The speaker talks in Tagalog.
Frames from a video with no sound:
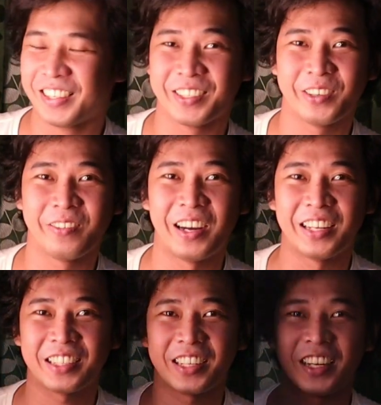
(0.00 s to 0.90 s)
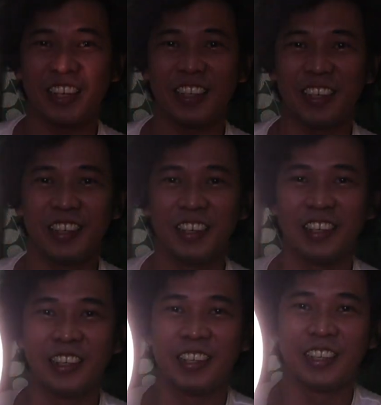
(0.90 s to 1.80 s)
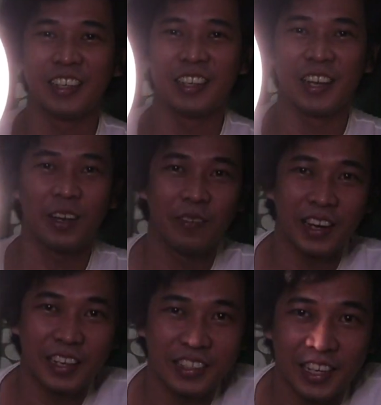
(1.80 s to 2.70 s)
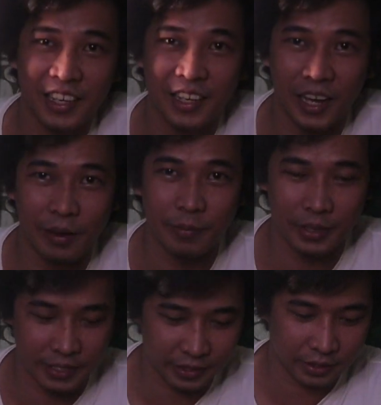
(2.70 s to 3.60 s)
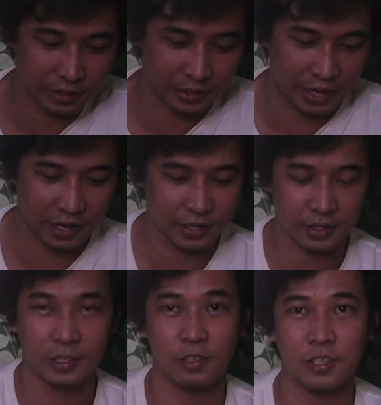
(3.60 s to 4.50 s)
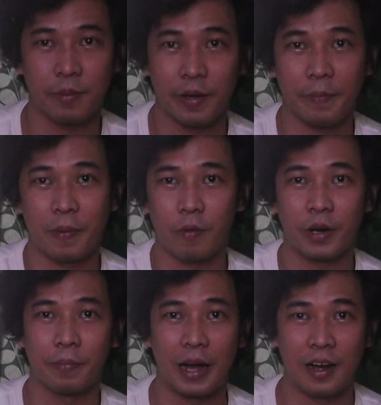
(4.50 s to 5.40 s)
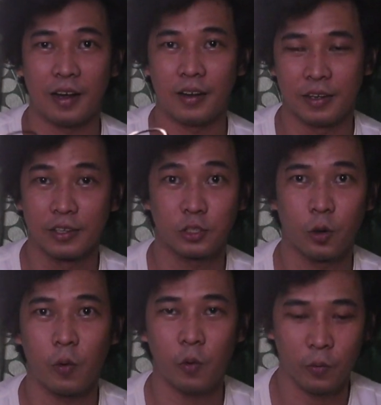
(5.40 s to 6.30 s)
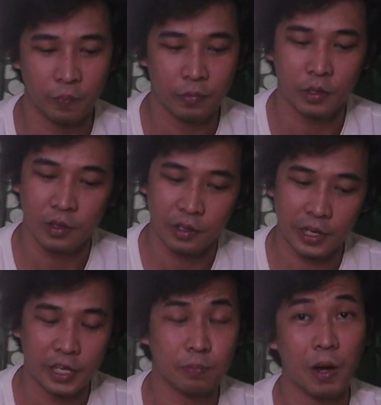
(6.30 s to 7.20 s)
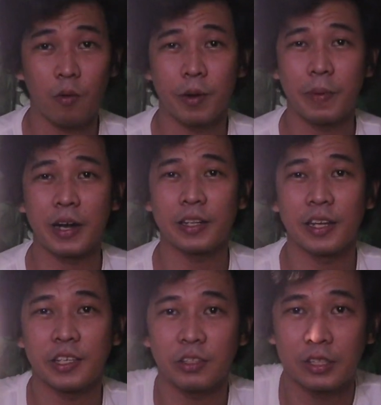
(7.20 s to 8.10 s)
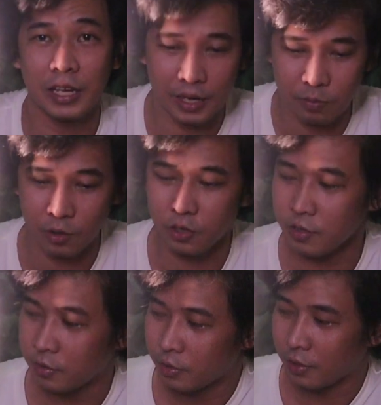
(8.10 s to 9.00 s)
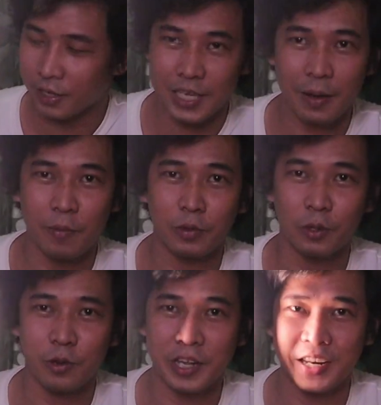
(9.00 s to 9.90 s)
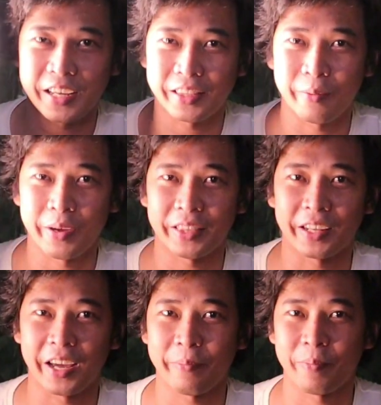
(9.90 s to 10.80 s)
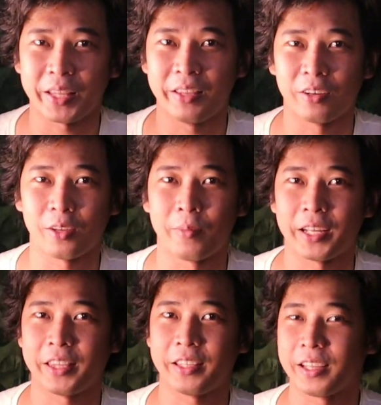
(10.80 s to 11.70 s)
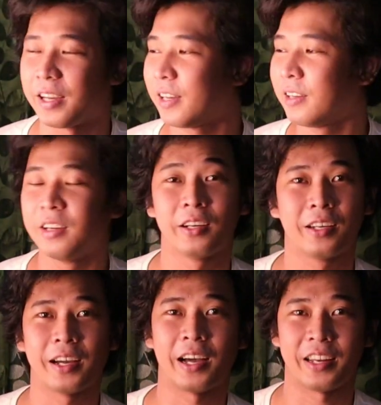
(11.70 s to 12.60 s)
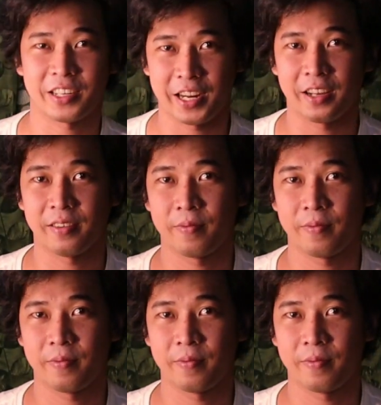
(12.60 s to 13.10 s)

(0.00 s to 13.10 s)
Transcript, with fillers: So, gumana siya. Gumana siya gamit lang dito sa my power bank. So, kahit power bank lang yung dala mo, kasama mo tong ring light na may tripod, automatic na gagana siya.